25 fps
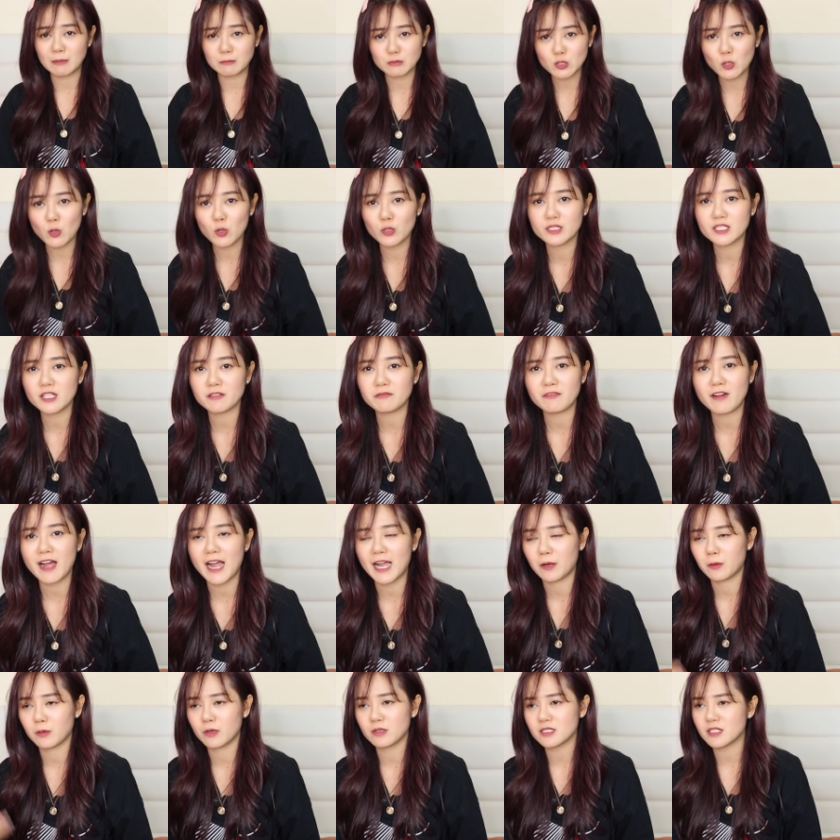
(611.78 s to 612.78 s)
lắm rồi, chất
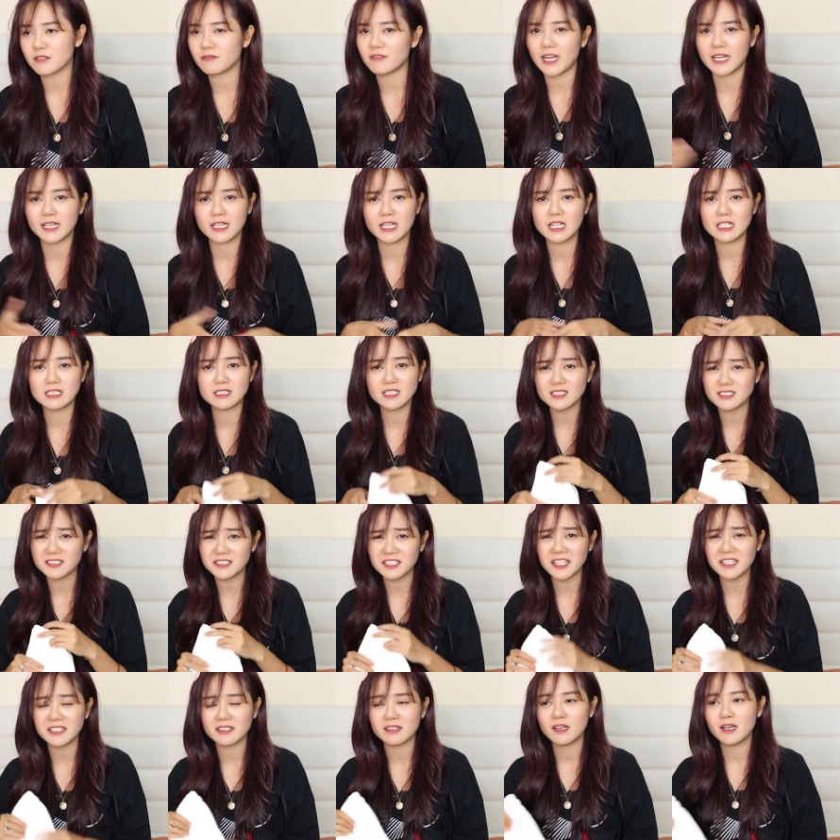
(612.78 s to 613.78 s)
vải của nó chất vải nỉ rất
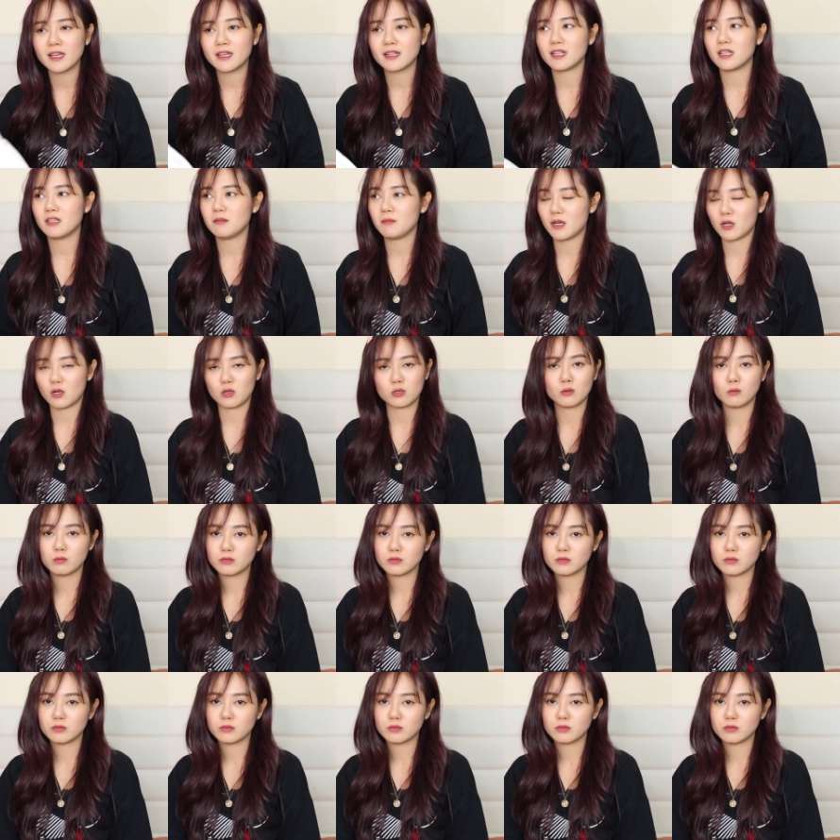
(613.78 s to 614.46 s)
xinh. Thế nhưng mà còn